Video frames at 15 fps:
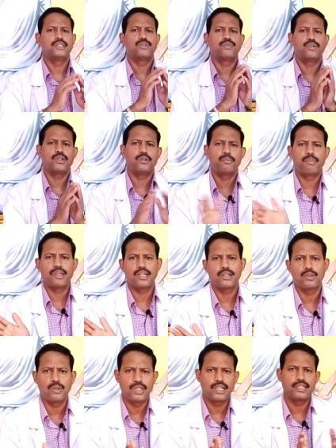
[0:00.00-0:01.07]
எவ்வளோ பேர்
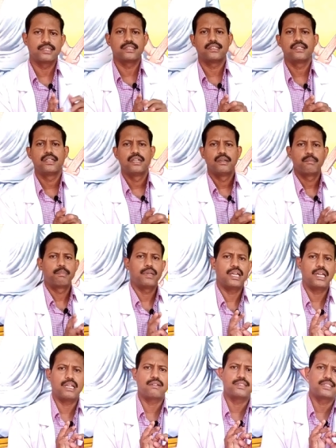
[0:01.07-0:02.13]
நோய்களுக்கு
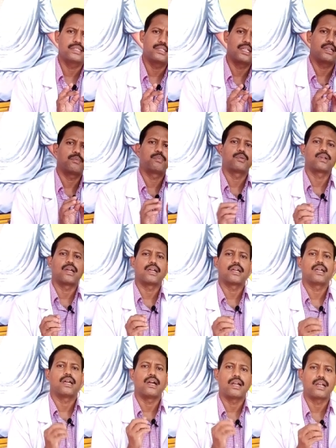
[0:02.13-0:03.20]
பேர் வச்சுக்கிட்டே
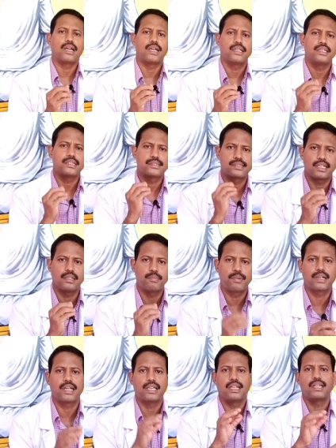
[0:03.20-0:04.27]
போகிறாங்க ஆனால் இதை சரி
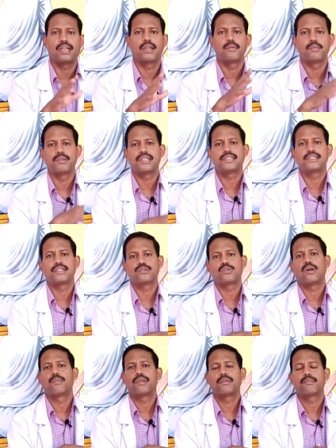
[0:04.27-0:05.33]
பண்ண என்ன நம்ம முயற்சி
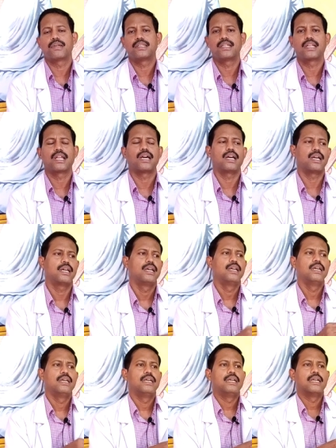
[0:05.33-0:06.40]
எடுத்தோம் அப்படின்னு பார்த்தீங்கன்னா
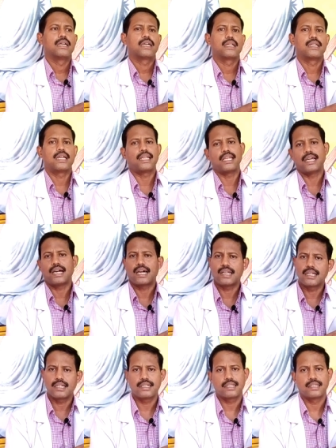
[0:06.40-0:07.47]
நிறைய
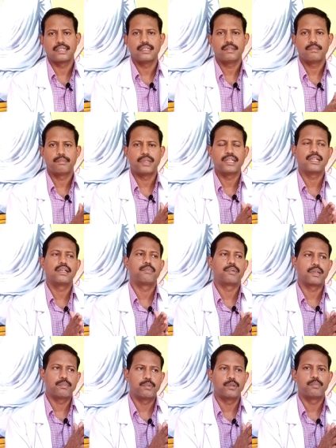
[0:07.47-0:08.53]
காரணங்கள் இருக்குது பெண்கள்
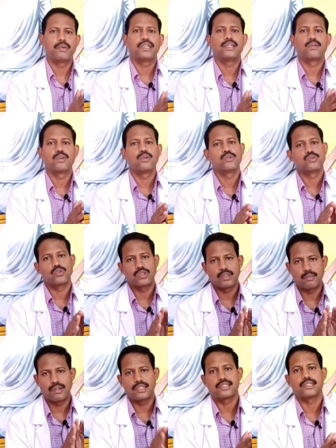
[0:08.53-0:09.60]
பிறப்புறுப்பை எவ்வளோ
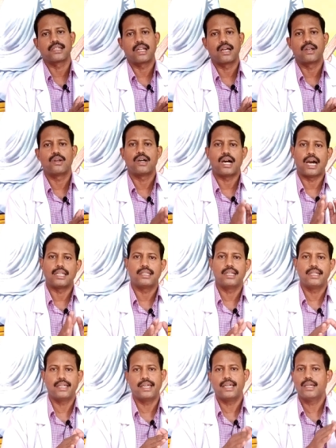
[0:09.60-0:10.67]
சுத்தமாக வச்சுக்கிறாங்களோ
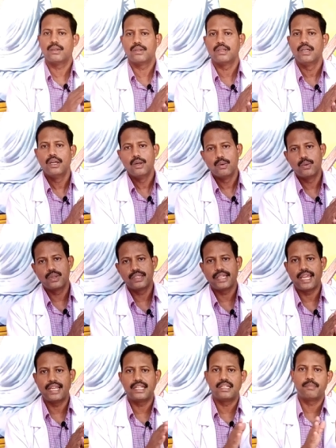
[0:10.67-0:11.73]
அதுலேயே ஒரு
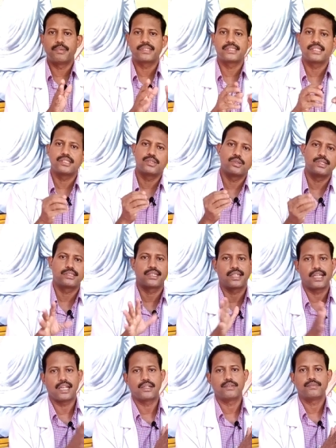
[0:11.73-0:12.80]
எயிட்டி பர்சன்டேஜ் நோய்
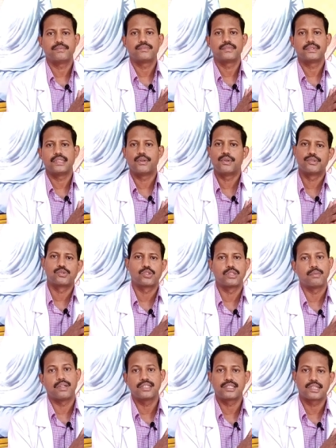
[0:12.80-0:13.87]
சரியாயிடும் எவ்வளோ
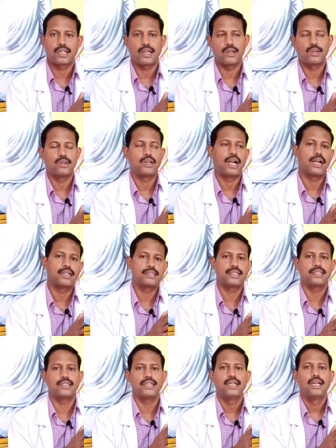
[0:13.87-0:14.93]
சுத்தமாக வச்சுக்கிறாங்களோ
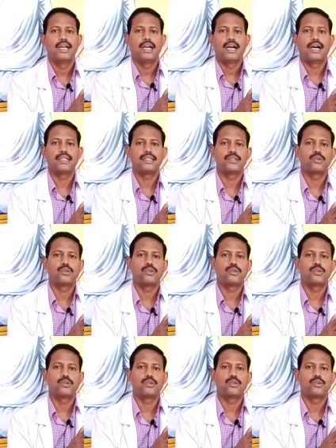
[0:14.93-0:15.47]
அடுத்தது அந்த